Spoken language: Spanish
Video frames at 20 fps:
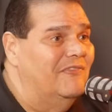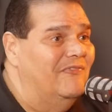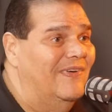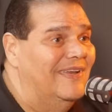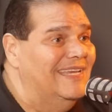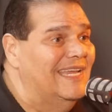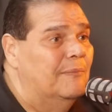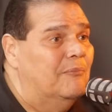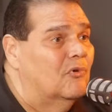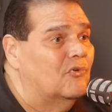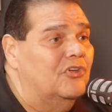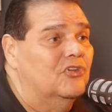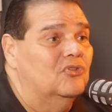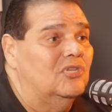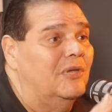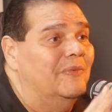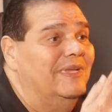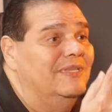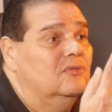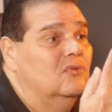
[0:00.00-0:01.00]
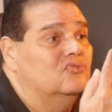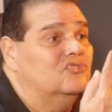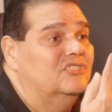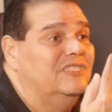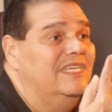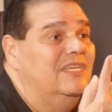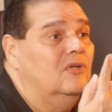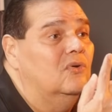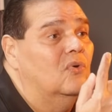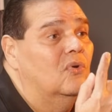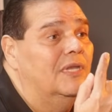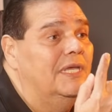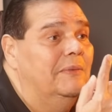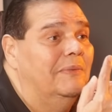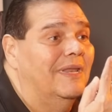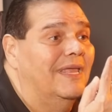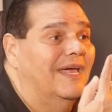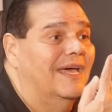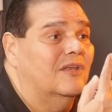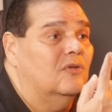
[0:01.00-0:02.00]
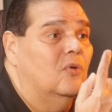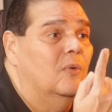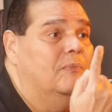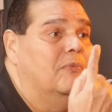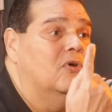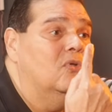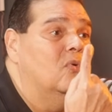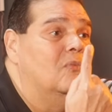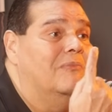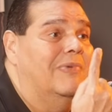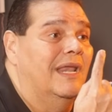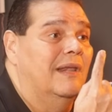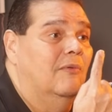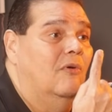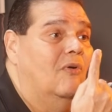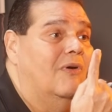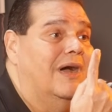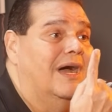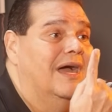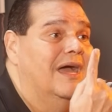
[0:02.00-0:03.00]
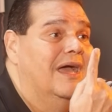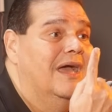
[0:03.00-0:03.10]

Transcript: feria porque yo estoy viendo 5 libras de arroz por un balboa.